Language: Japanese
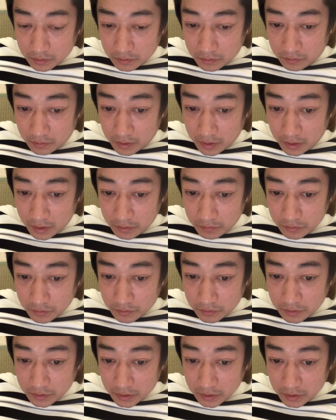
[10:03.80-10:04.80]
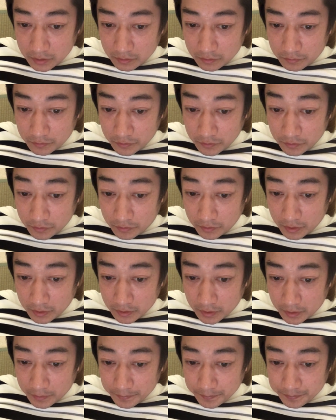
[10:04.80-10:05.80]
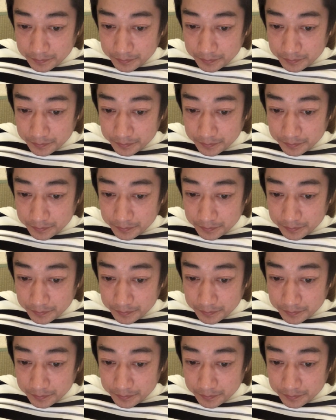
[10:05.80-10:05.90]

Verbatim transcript: 誤解を生じさせる表現だ